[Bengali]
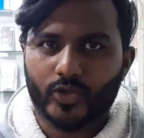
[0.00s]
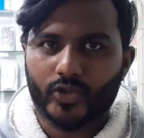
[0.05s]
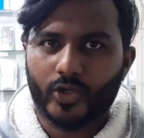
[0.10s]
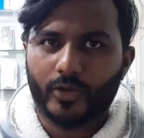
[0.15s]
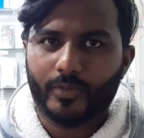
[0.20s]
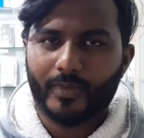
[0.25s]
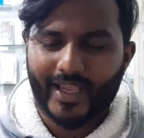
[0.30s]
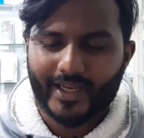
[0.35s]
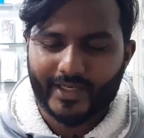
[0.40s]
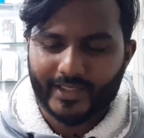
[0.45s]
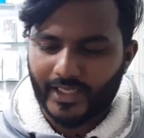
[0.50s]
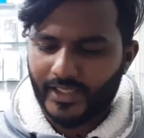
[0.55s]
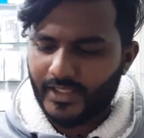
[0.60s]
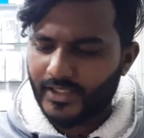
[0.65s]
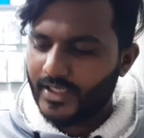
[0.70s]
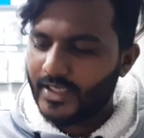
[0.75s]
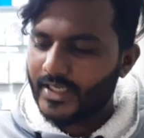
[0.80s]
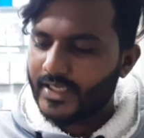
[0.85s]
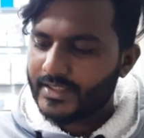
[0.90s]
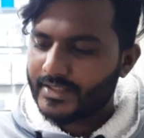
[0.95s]
করতে হবে একটাই
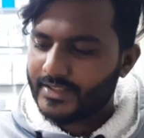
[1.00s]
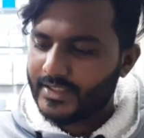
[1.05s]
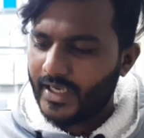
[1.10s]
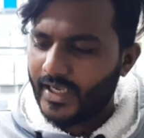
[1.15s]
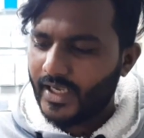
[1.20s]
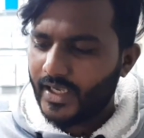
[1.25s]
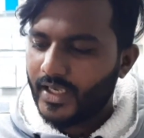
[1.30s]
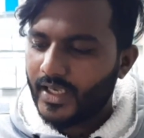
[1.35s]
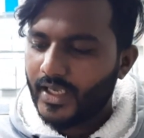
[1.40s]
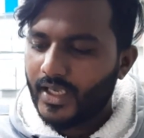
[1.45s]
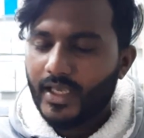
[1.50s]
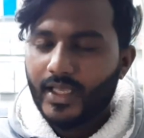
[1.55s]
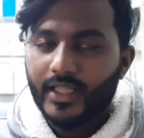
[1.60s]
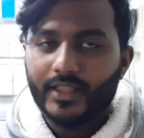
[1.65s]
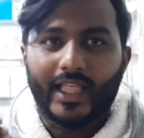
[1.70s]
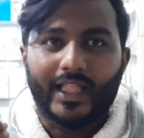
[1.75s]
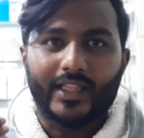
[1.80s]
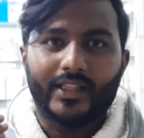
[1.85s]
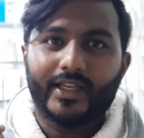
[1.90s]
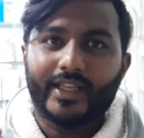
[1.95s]
যে
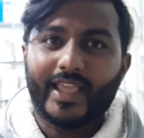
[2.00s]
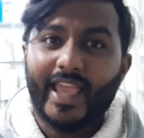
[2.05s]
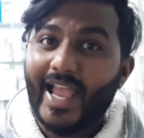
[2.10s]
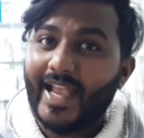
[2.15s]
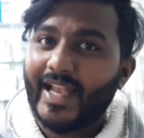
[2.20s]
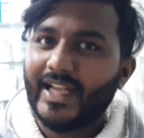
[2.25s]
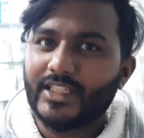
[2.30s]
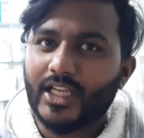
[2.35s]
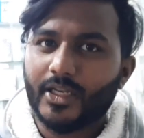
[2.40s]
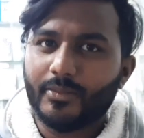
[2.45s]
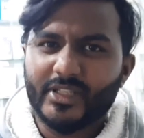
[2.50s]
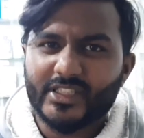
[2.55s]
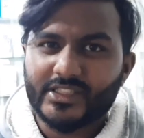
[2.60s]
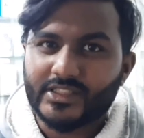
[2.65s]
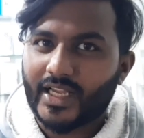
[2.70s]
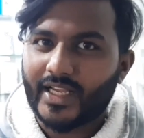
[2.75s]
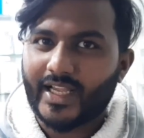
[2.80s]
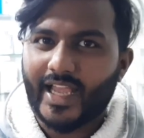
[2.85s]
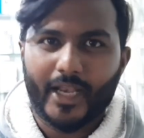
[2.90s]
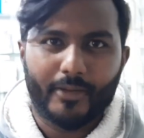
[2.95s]
তাদেরকে এক হাজার বিশ
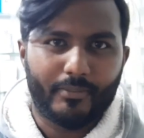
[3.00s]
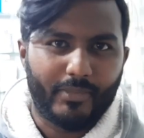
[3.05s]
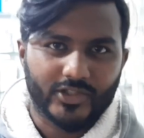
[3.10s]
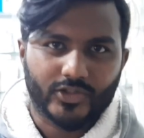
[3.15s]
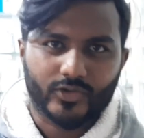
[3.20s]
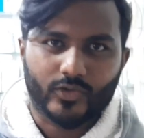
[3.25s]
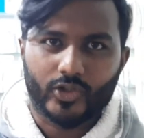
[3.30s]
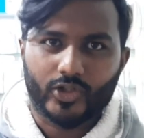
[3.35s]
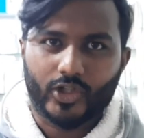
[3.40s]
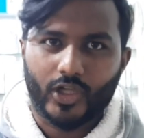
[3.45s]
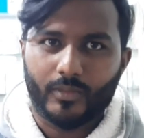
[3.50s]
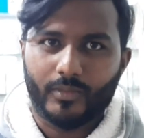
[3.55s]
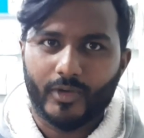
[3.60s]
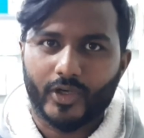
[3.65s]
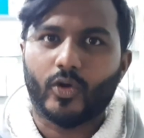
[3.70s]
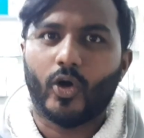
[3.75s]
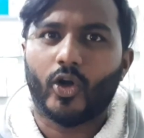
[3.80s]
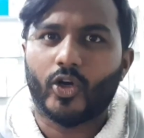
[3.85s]
টাকা অ্যাডভান্স করতে হবে